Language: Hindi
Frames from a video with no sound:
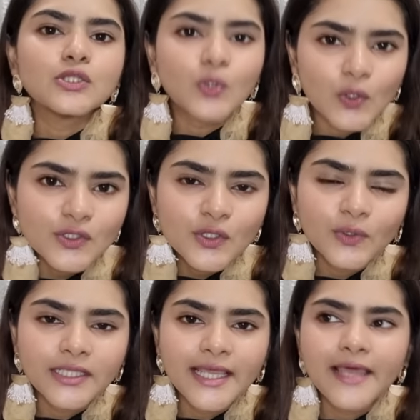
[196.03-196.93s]
नोट्स
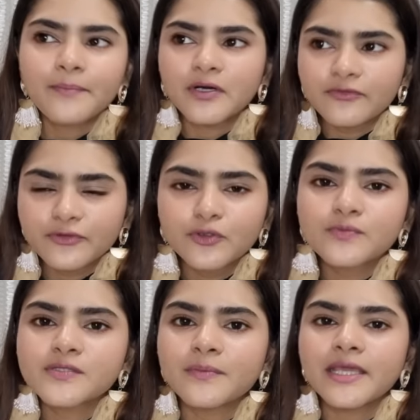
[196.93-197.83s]
होते हैं
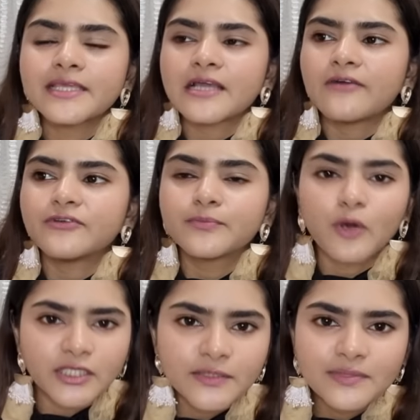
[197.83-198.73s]
परफ्यूम्स में या फिर
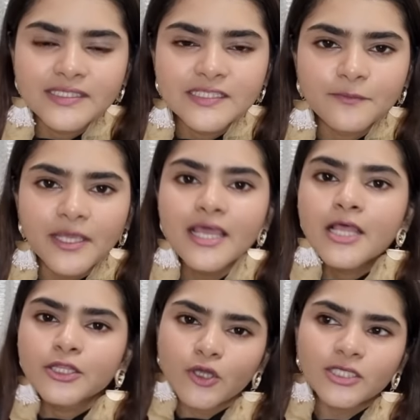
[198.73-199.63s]
बॉडी मिस्ट में
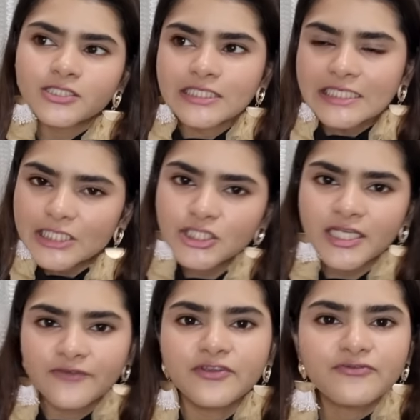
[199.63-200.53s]
नॉट ईच
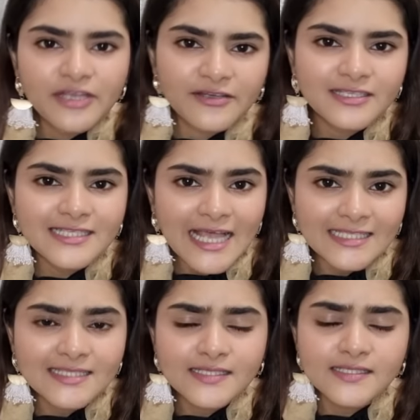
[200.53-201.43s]
एंड एवरी फ्रेगरेंस
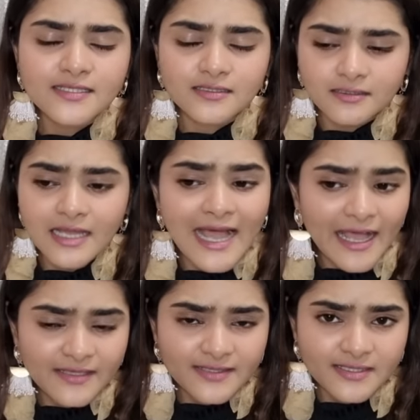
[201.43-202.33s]
हैज दिस
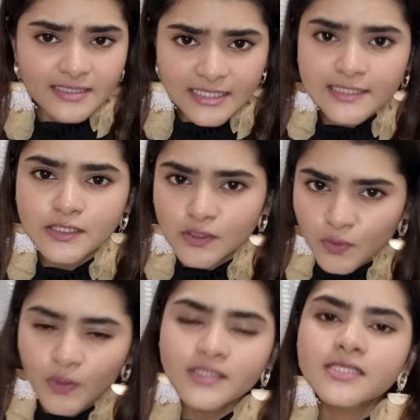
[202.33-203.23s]
हैज दीज
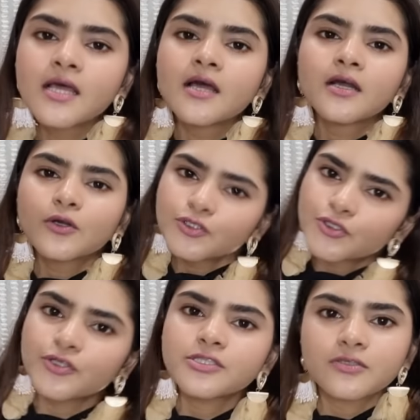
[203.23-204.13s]
नोट्स कुछ
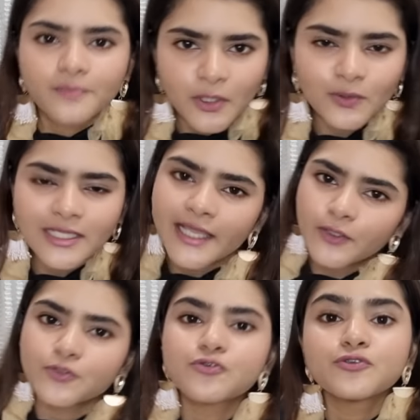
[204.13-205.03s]
कुछ में होता है
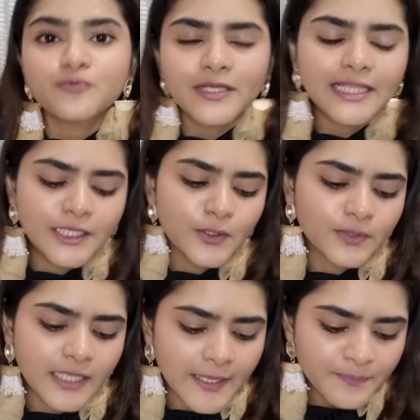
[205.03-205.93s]
कुछ कुछ में नहीं
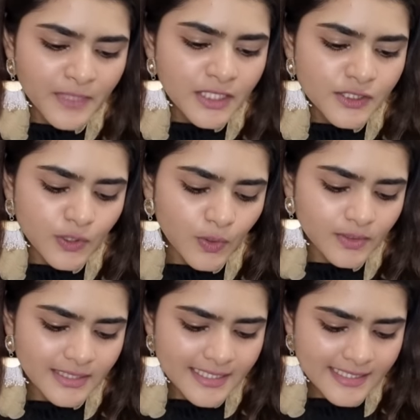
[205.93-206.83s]
होता है सो
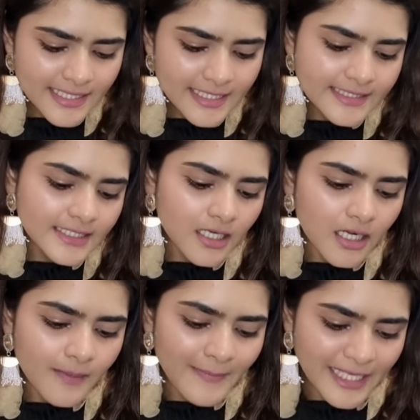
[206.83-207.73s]
दिस इज
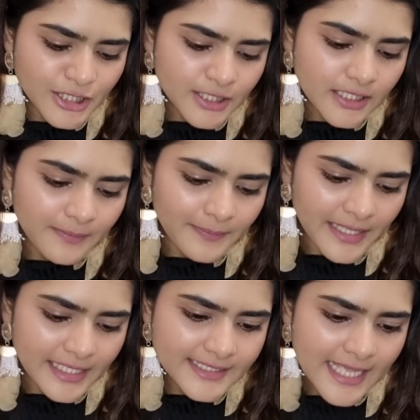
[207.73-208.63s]
मैजिकल
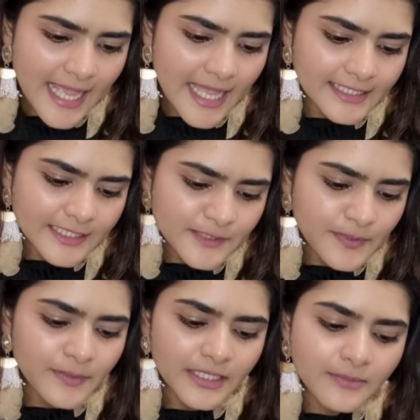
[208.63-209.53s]
मेज एंड
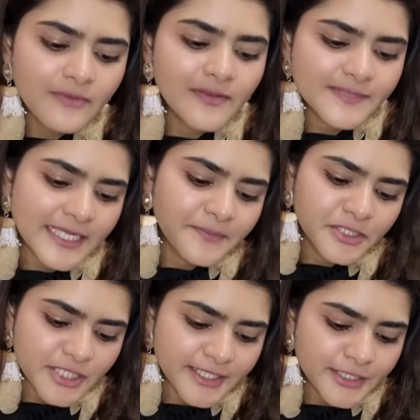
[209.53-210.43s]
इसमें मतलब मैं वेबसाइट पर
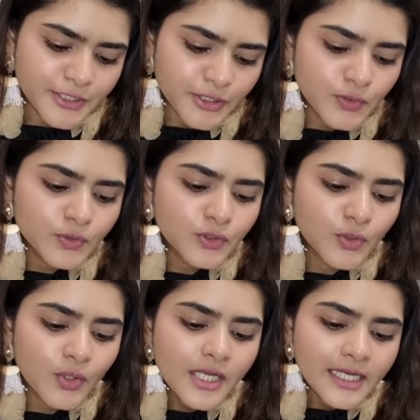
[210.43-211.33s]
चेक कर रही हूँ तो
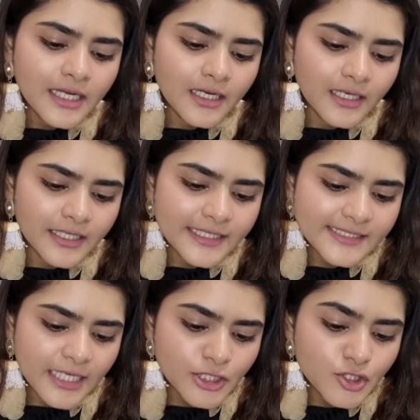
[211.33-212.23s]
uh,
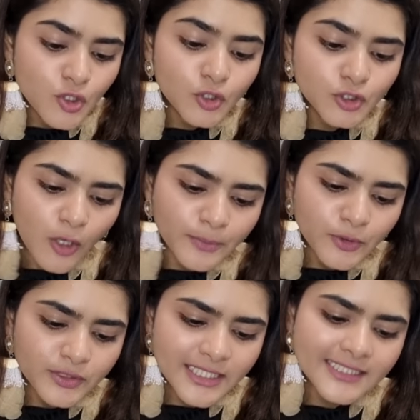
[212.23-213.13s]
इसका जो टॉप
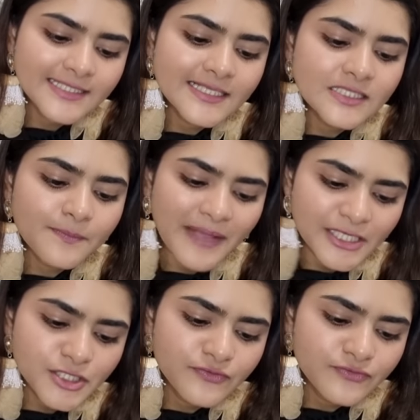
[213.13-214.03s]
नोट है दिस इज
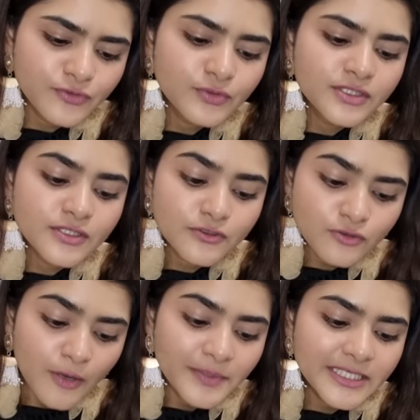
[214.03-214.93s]
पैशन फ्रूट
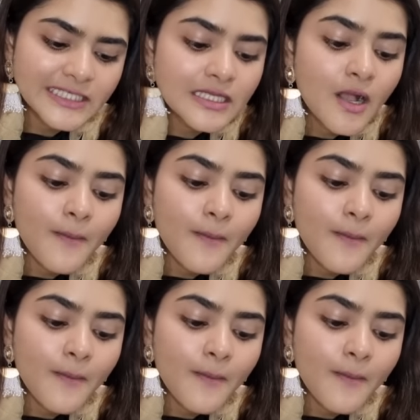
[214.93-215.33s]
स्ट्रॉबेरी